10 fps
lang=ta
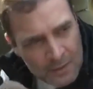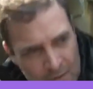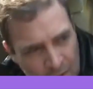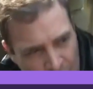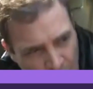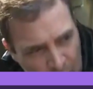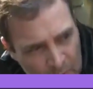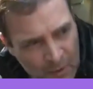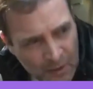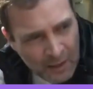மிகப்பெரிய
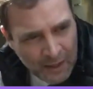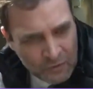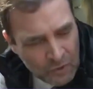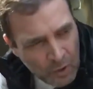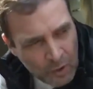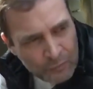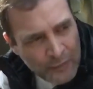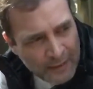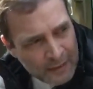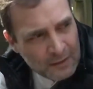பட்ஜெட் உரையில்
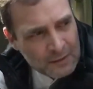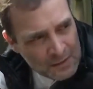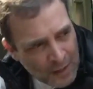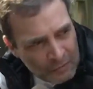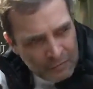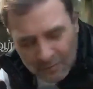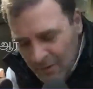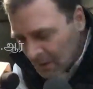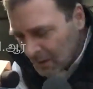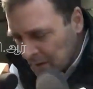ஒன்றும் இல்லை என
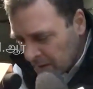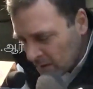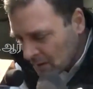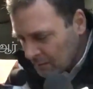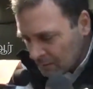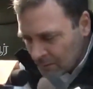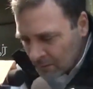ராகுல் காந்தி